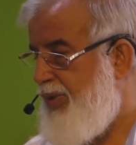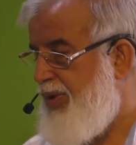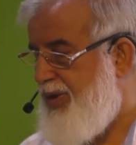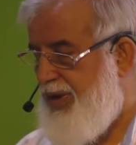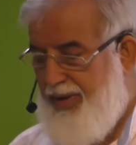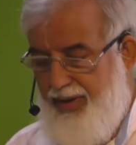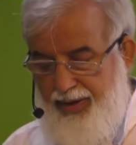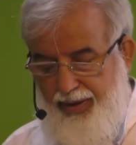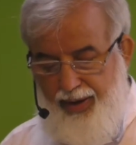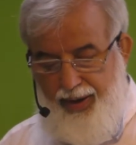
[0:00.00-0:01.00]
bu
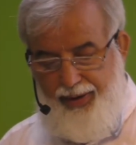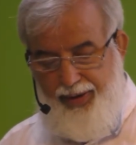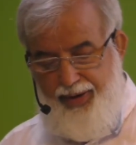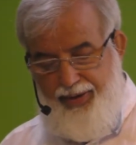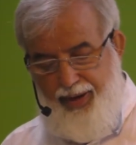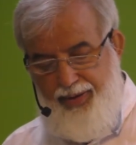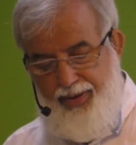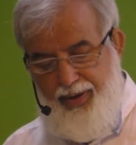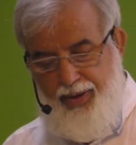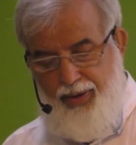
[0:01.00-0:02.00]
istatistiklere
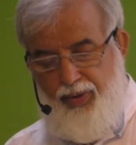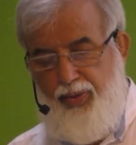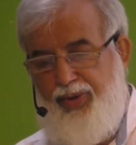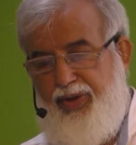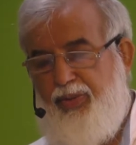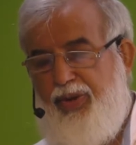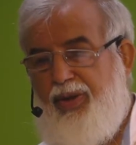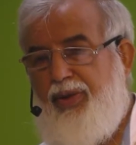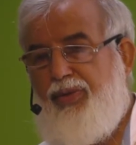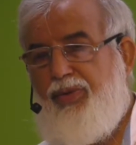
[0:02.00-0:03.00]
gireceğiz? O bizim
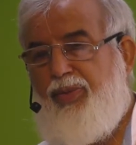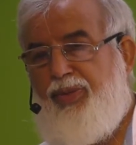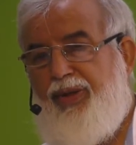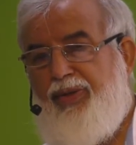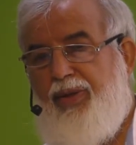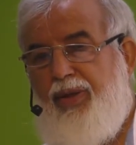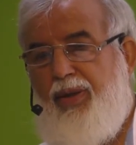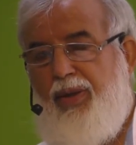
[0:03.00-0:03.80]
için sürpriz.